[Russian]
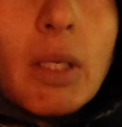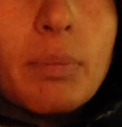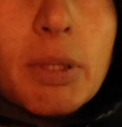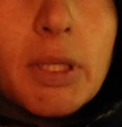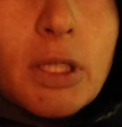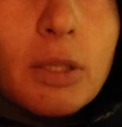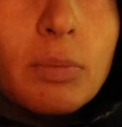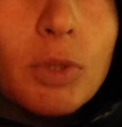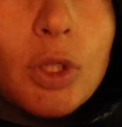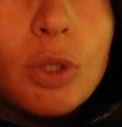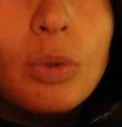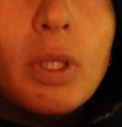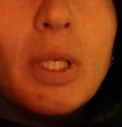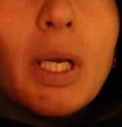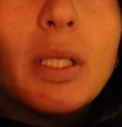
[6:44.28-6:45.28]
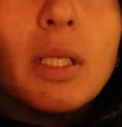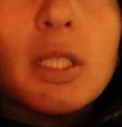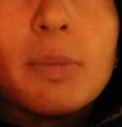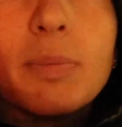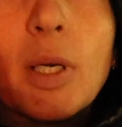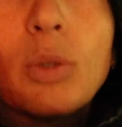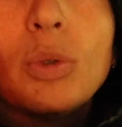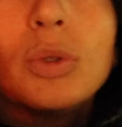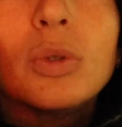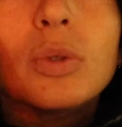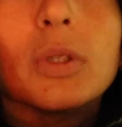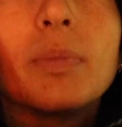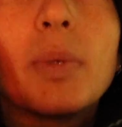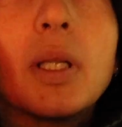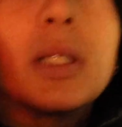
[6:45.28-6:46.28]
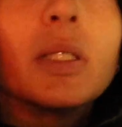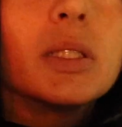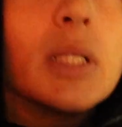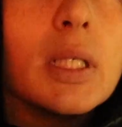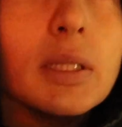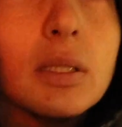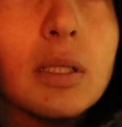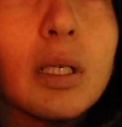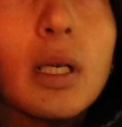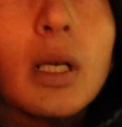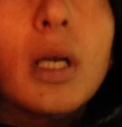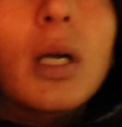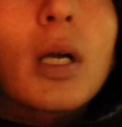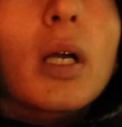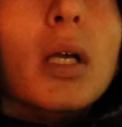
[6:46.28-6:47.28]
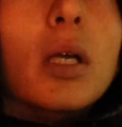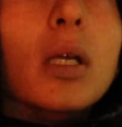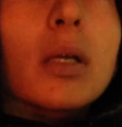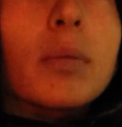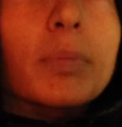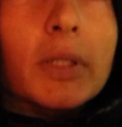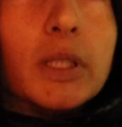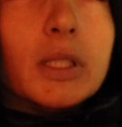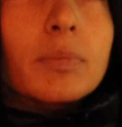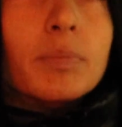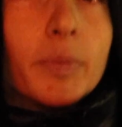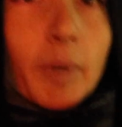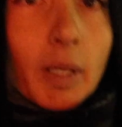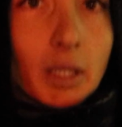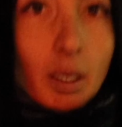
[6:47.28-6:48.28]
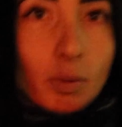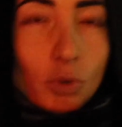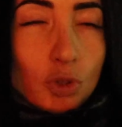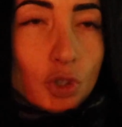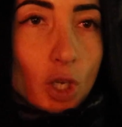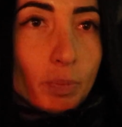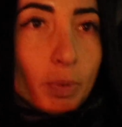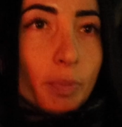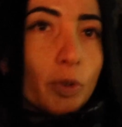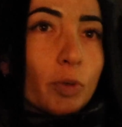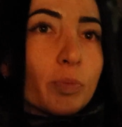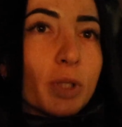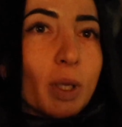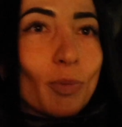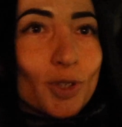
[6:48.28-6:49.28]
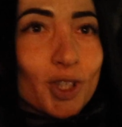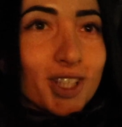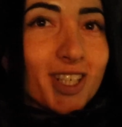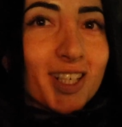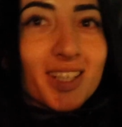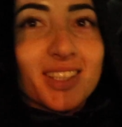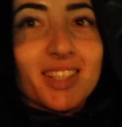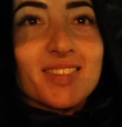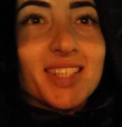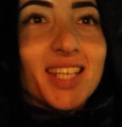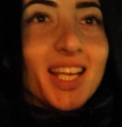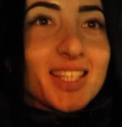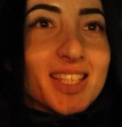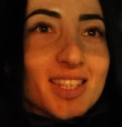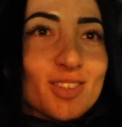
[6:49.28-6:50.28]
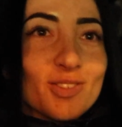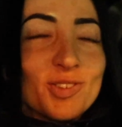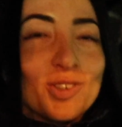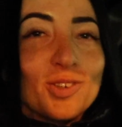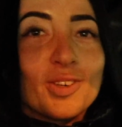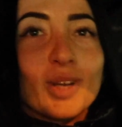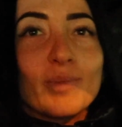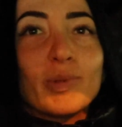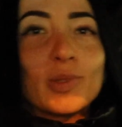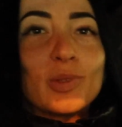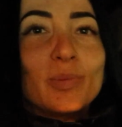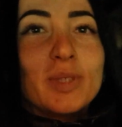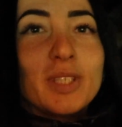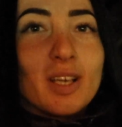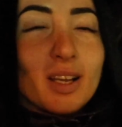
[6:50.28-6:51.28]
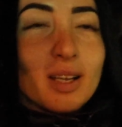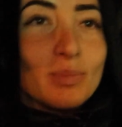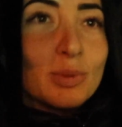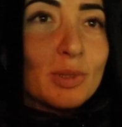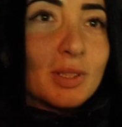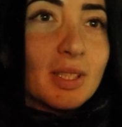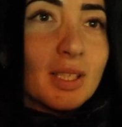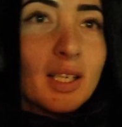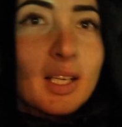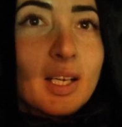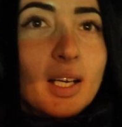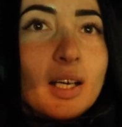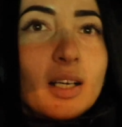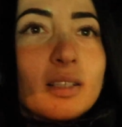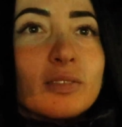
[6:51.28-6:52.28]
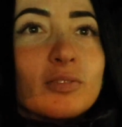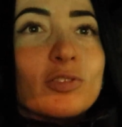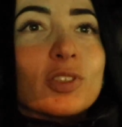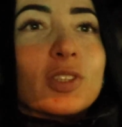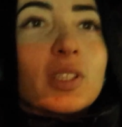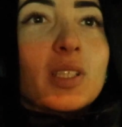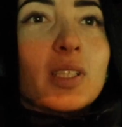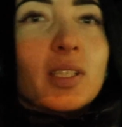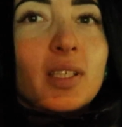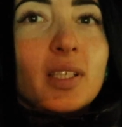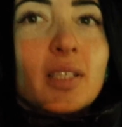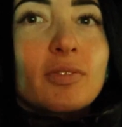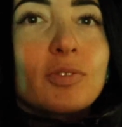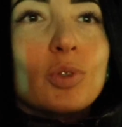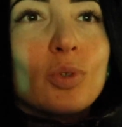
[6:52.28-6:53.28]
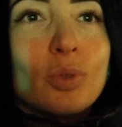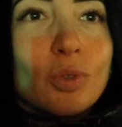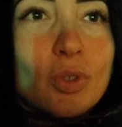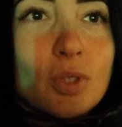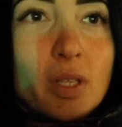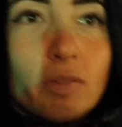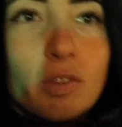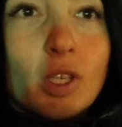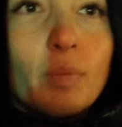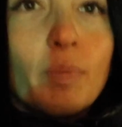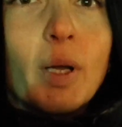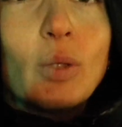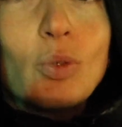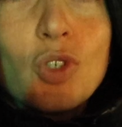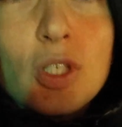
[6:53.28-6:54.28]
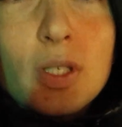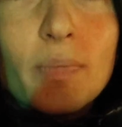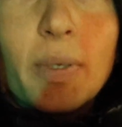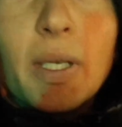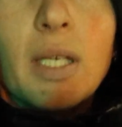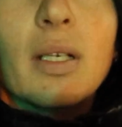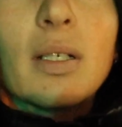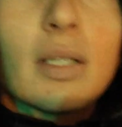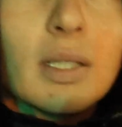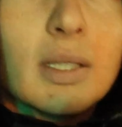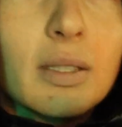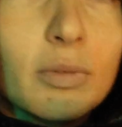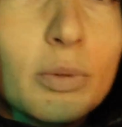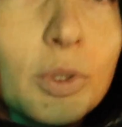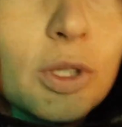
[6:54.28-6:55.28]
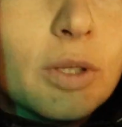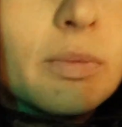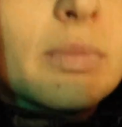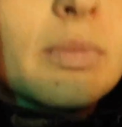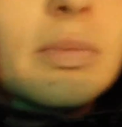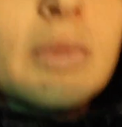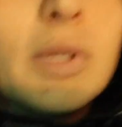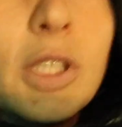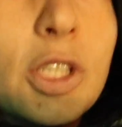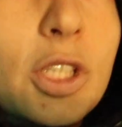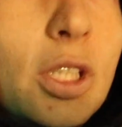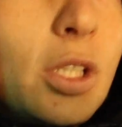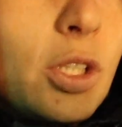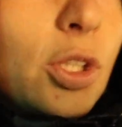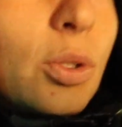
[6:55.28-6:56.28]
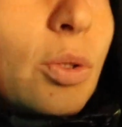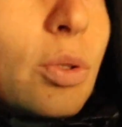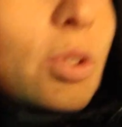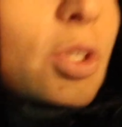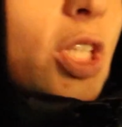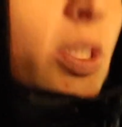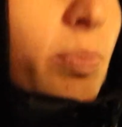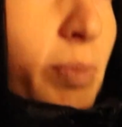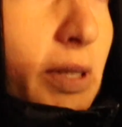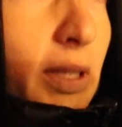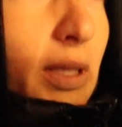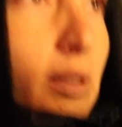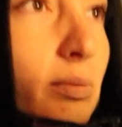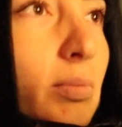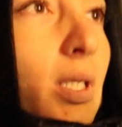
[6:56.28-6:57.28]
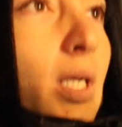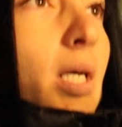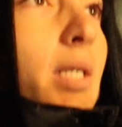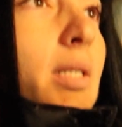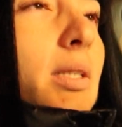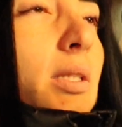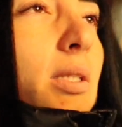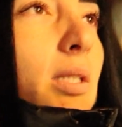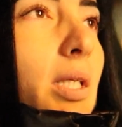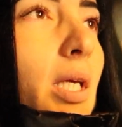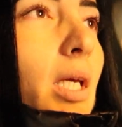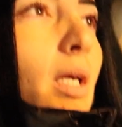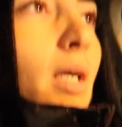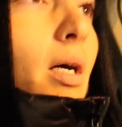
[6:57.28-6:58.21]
посидим с Юлей, она с Маруську забрала с садика, посидим, поболтаем, чай попьем, потому что некогда встретиться, у нее работа, у меня работа, вот, и вдруг у нее завтра не получится приехать, в общем, решили, что сейчас посидим с ней,